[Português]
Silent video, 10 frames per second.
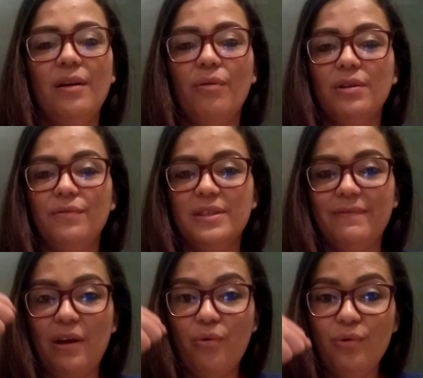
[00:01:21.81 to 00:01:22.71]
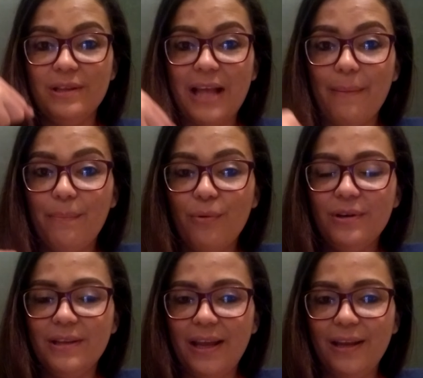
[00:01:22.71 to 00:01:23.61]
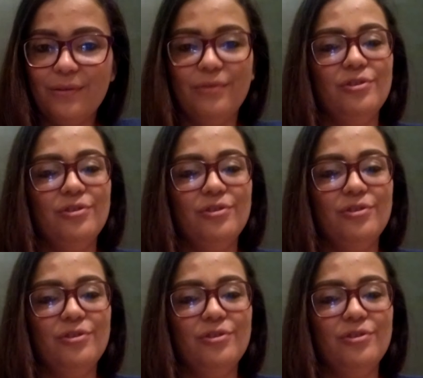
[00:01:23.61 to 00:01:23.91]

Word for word: Quando você vai cuidar por dentro,